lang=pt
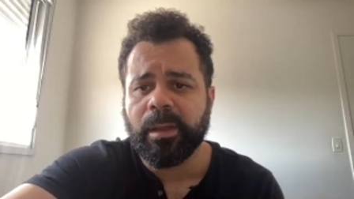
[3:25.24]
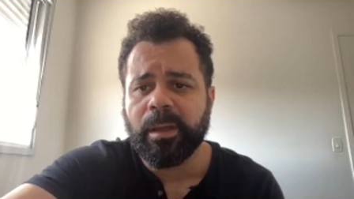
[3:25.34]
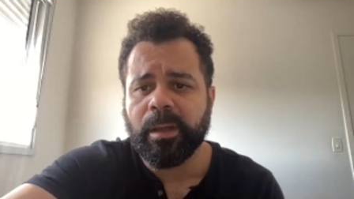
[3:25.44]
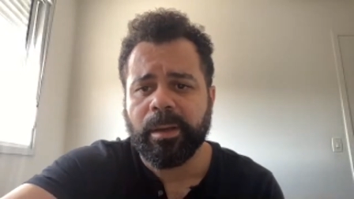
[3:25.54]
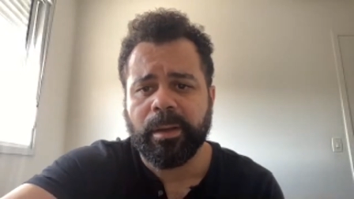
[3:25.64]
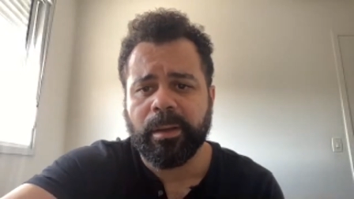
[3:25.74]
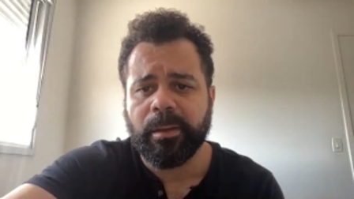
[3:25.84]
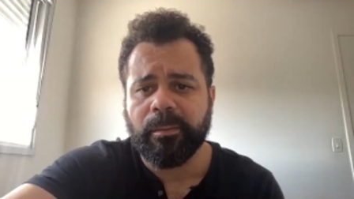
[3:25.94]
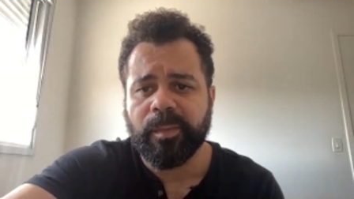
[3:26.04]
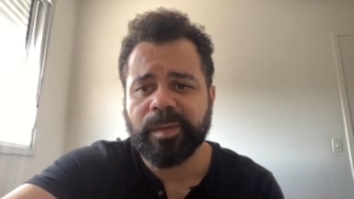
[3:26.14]

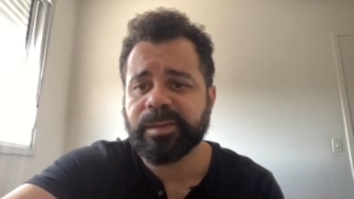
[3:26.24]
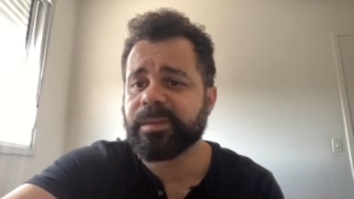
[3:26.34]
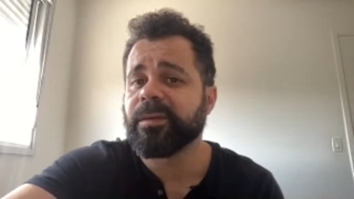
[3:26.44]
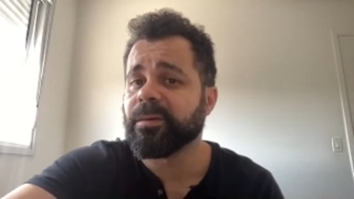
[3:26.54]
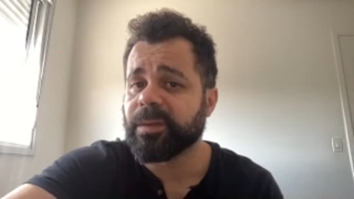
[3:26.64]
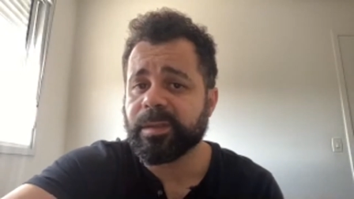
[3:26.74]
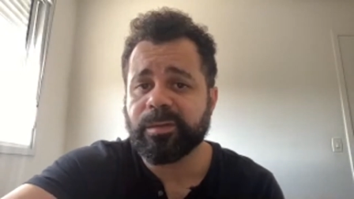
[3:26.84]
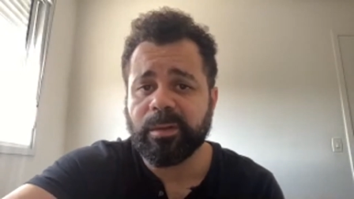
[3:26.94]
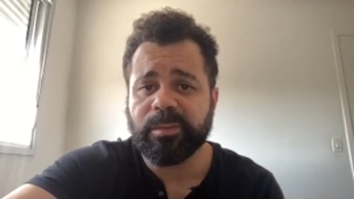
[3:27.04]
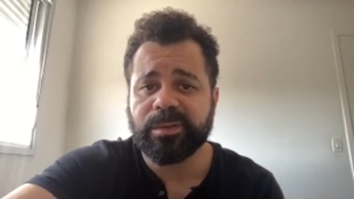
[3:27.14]
É, existem
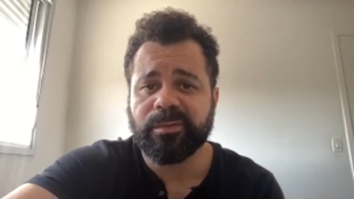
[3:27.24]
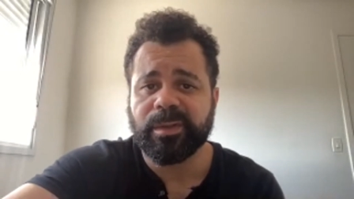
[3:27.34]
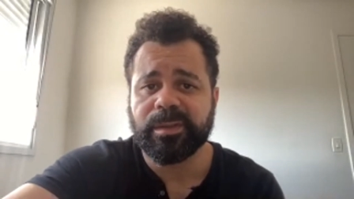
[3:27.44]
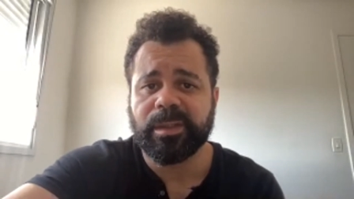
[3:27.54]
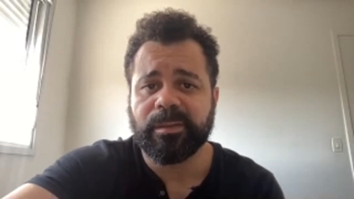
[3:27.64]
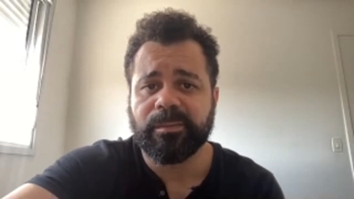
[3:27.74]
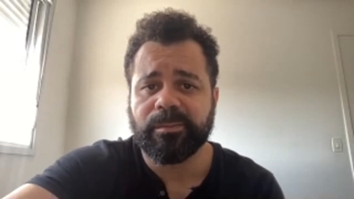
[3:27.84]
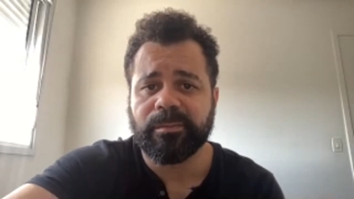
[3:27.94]
outras formas de fazer,